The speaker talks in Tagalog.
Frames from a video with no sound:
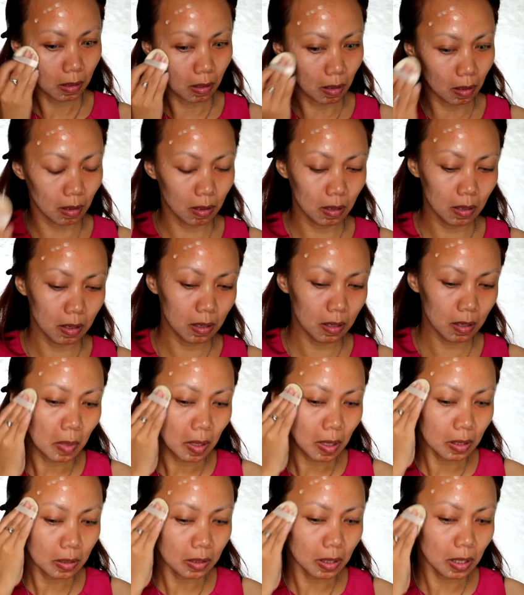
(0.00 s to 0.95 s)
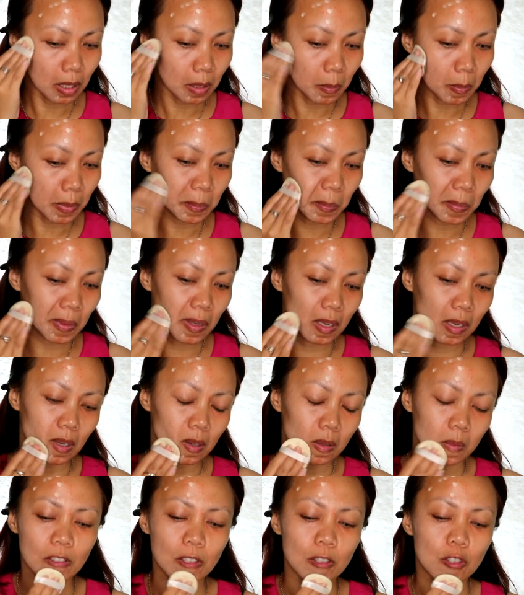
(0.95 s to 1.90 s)
Oh, maganda naman
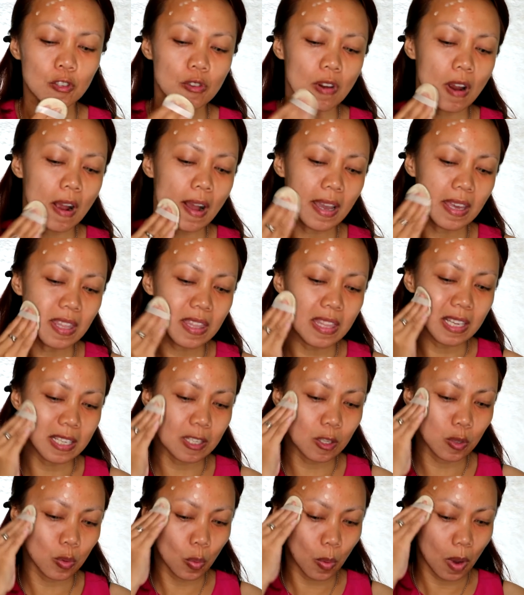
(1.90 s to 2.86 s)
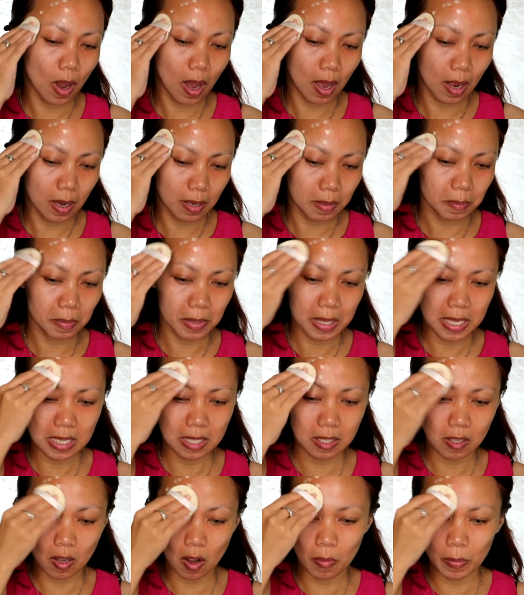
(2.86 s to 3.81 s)
pala. If you try this one,
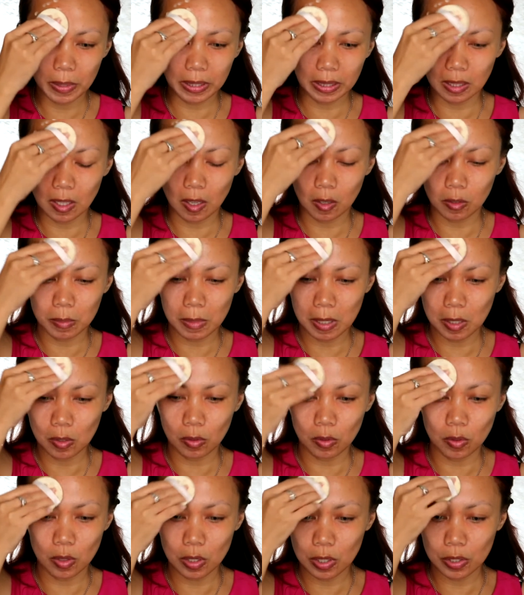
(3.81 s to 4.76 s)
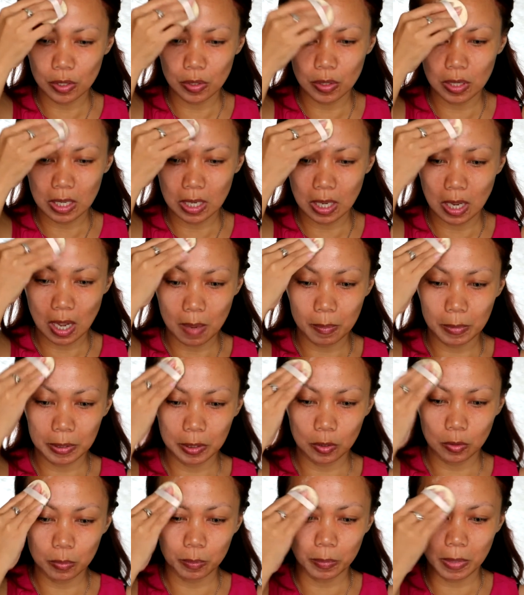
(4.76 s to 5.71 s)
please comment down below kung ano yung
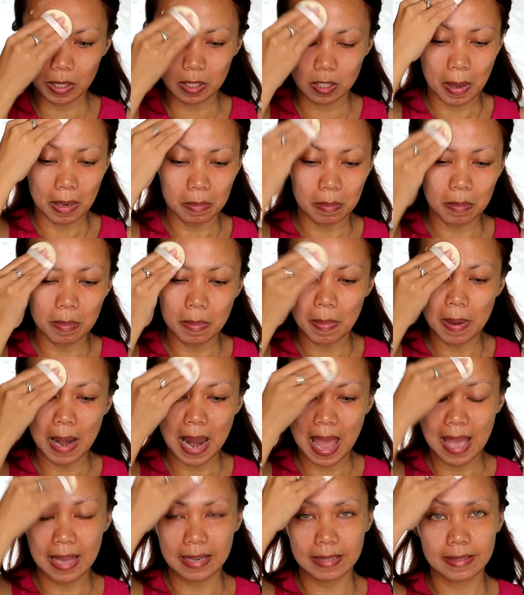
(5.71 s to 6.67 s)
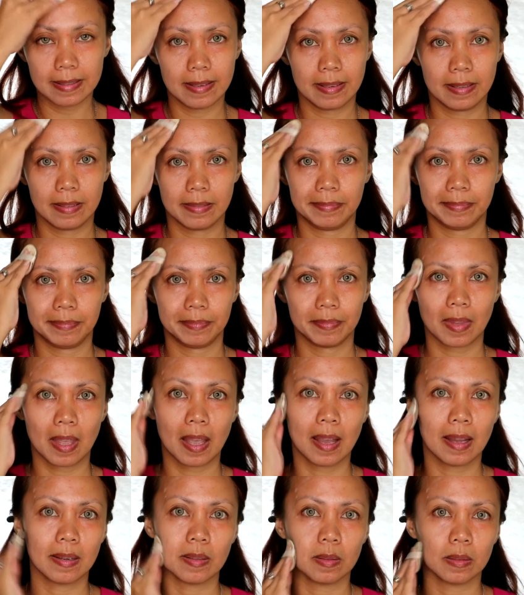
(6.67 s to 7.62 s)
ginagamit niyong pang, pang blend
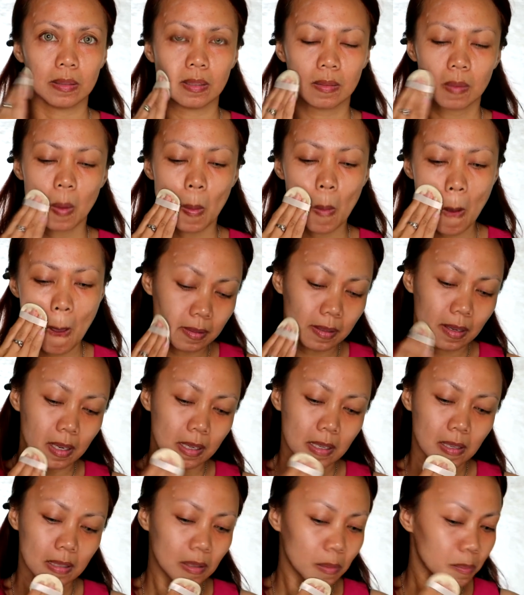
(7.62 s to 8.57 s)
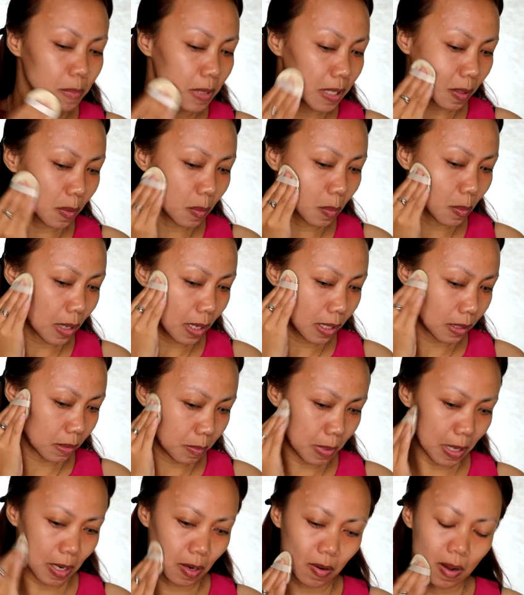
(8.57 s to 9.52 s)
Ganon. A little bit
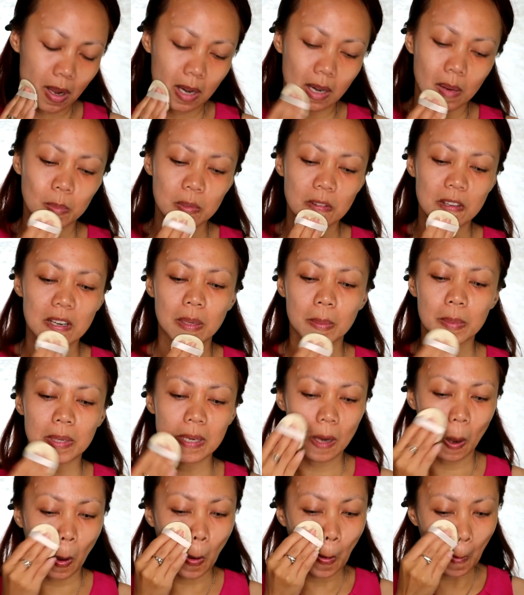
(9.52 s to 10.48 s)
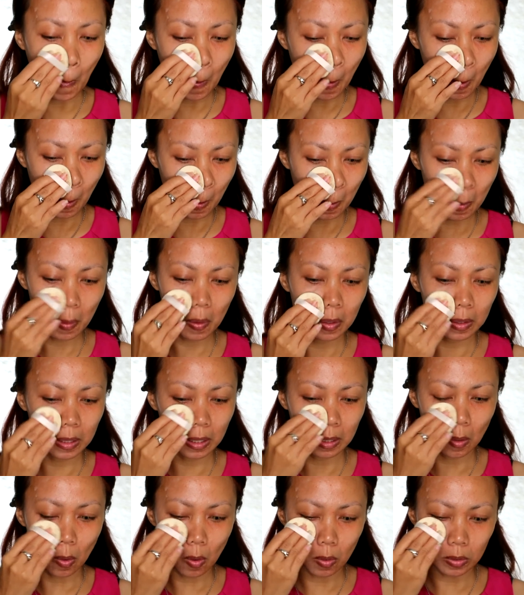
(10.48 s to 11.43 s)
white, pero alam nyo naman ako,
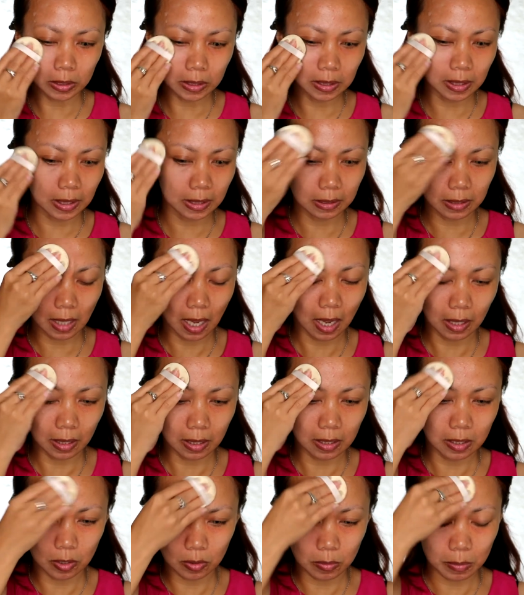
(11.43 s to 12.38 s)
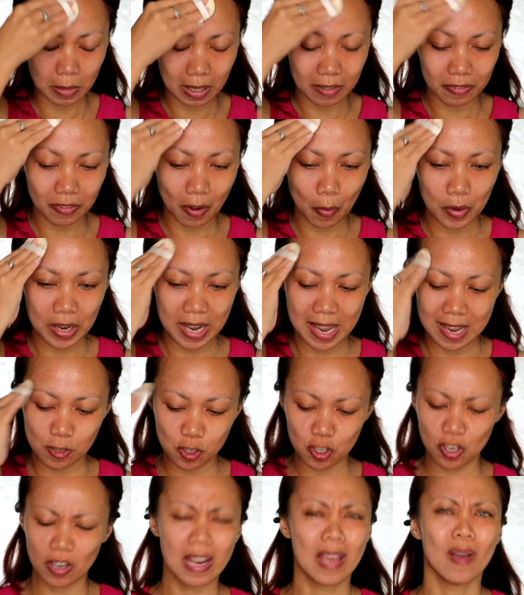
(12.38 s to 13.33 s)
nag-oxidize sa akin yung mga
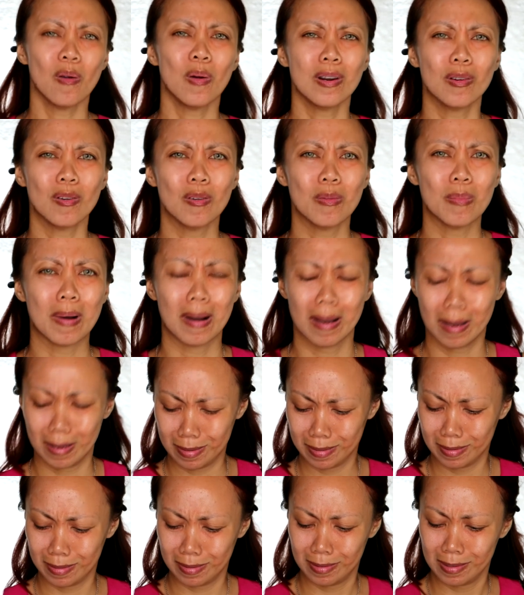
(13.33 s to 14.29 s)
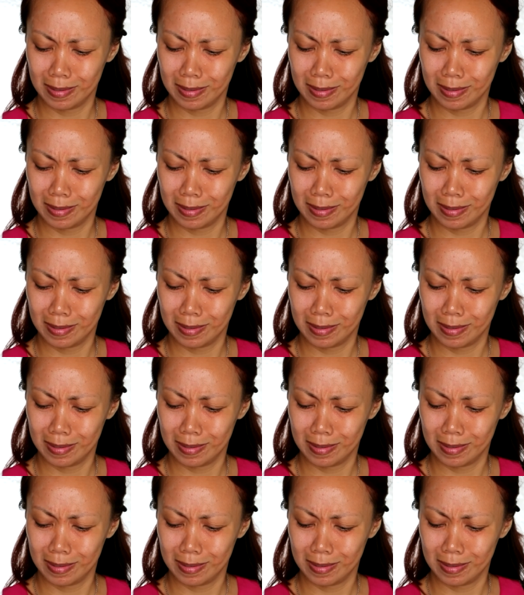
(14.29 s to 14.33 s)
foundation. Ewan ko ba?